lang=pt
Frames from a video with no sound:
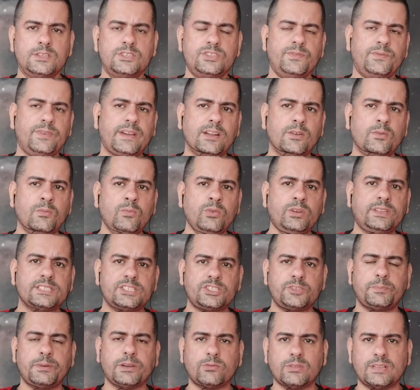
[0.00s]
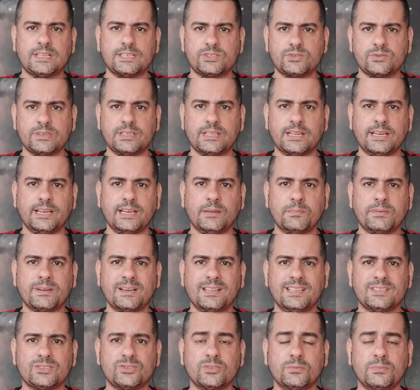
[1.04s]
Tiveram muitas especulações na
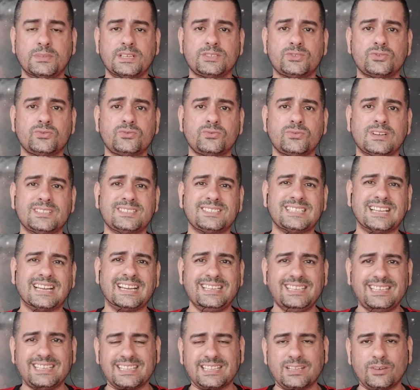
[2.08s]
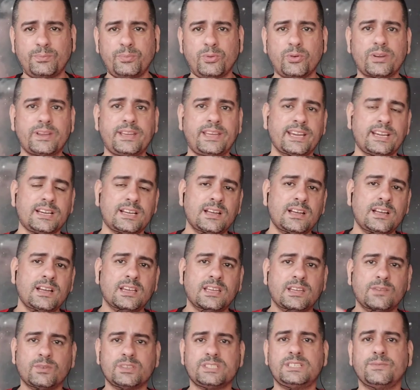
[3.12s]
época, né, sobre a sua saída, o porquê
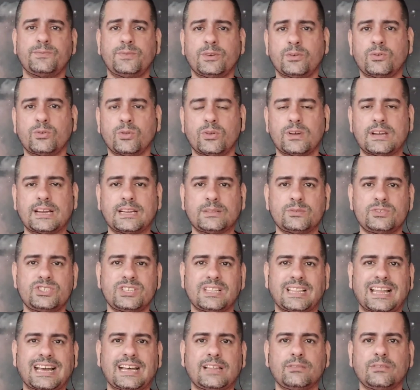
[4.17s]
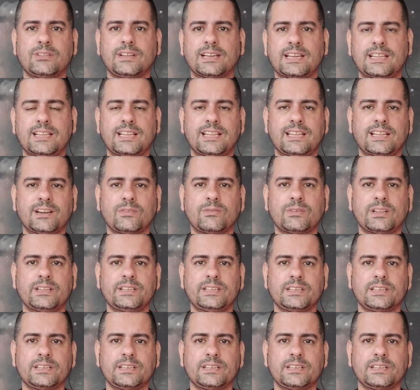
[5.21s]
que você foi colocado de lado naquele elenco